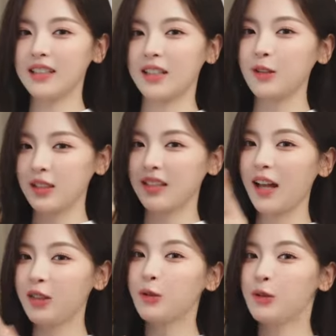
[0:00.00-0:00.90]
也就是
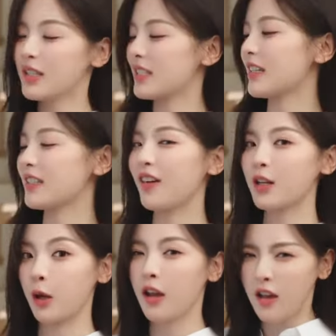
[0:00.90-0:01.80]
弹动鱼子酱洗发
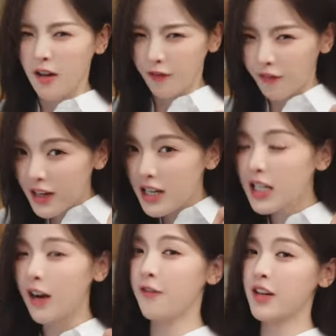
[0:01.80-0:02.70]
水，非
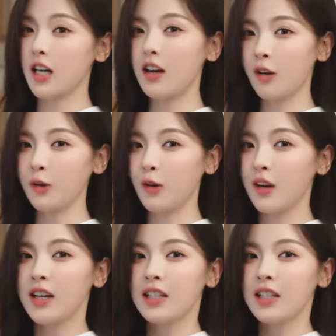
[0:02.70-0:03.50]
常非常好用。